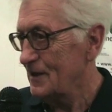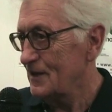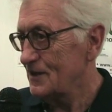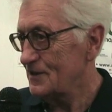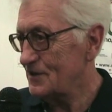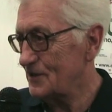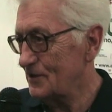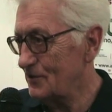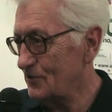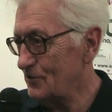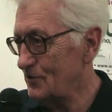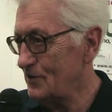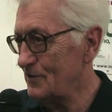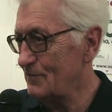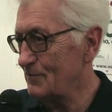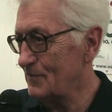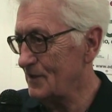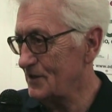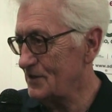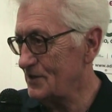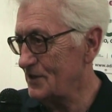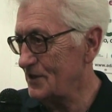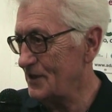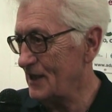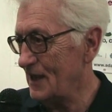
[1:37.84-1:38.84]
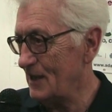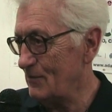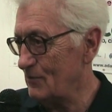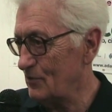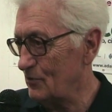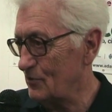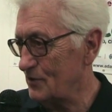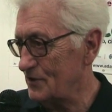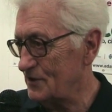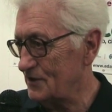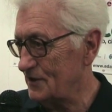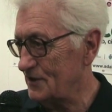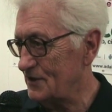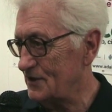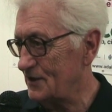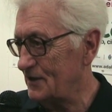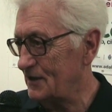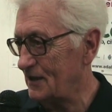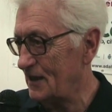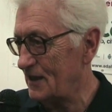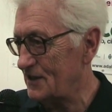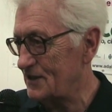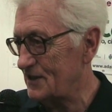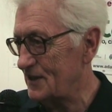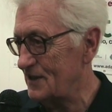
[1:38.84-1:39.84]
se noi immaginiamo questa
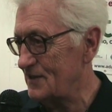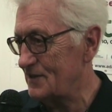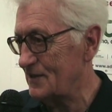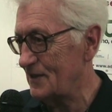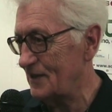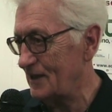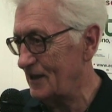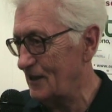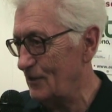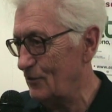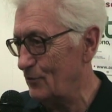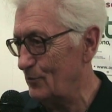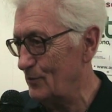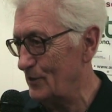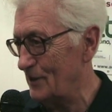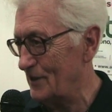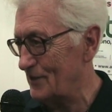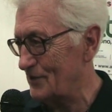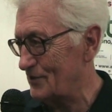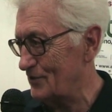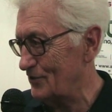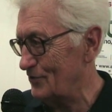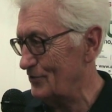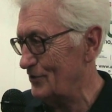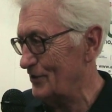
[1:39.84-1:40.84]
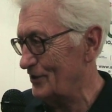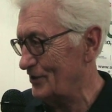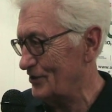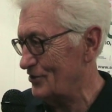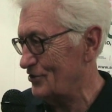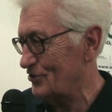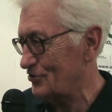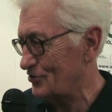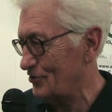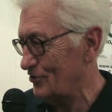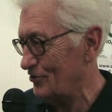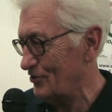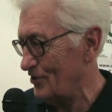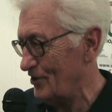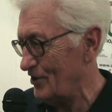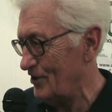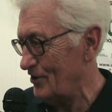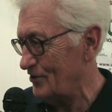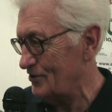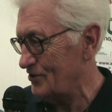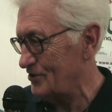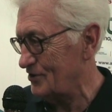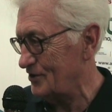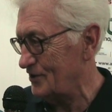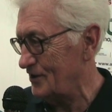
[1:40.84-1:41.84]
città senza le illuminazioni che ci sono
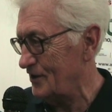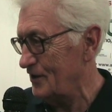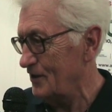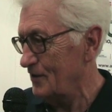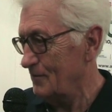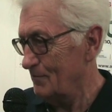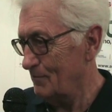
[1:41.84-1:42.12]
oggi,